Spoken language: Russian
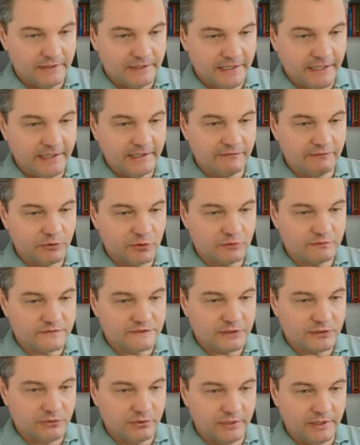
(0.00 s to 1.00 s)
влияние воров в
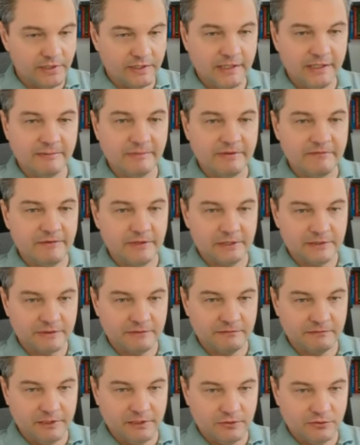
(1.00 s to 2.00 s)
законе
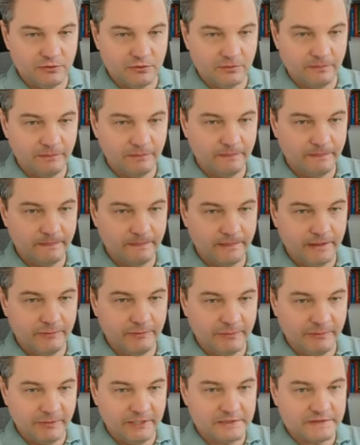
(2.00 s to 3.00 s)
неимоверно велико.
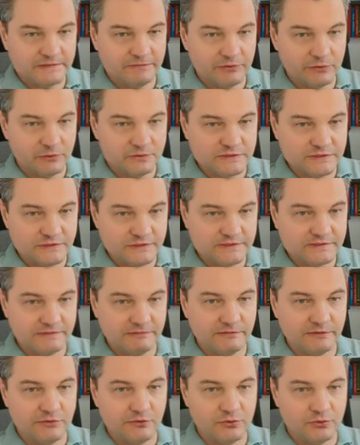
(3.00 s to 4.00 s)
Например, завирусился
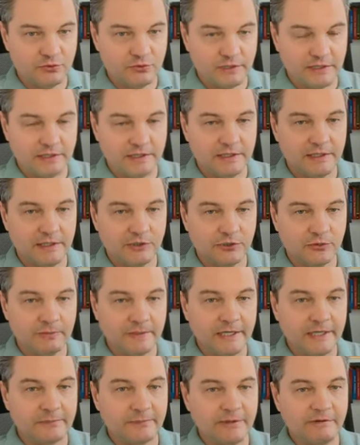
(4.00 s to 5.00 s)
видеоролик о том,
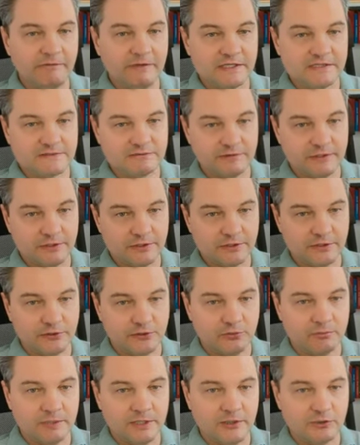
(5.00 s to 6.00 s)
как приветствовали
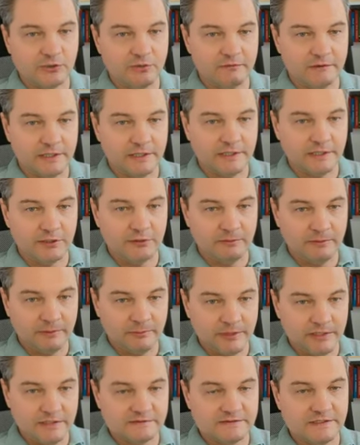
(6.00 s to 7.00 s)
Шапро Молодого, когда он
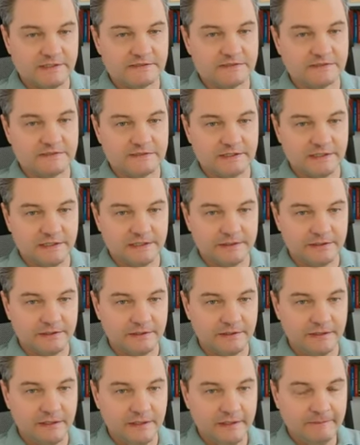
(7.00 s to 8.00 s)
попал в следственный
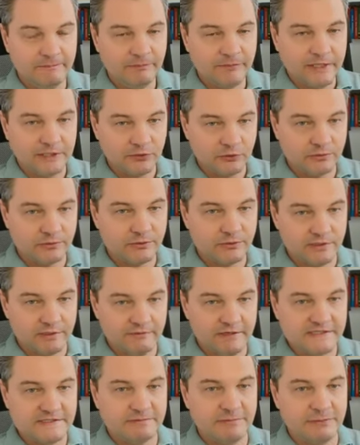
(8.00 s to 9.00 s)
О том, что
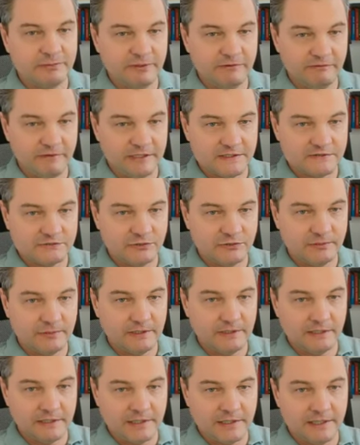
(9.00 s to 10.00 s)
давайте поприветствуем
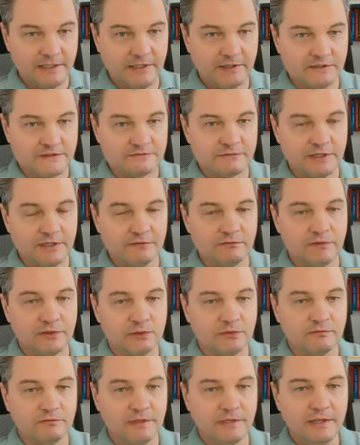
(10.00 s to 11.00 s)
и как они называют
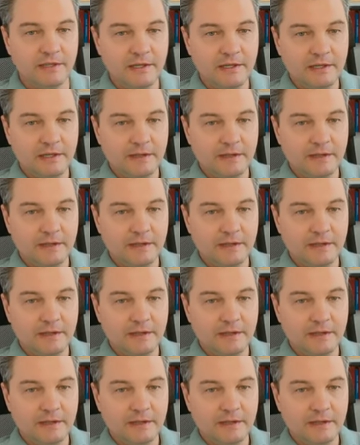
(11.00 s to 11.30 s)
воров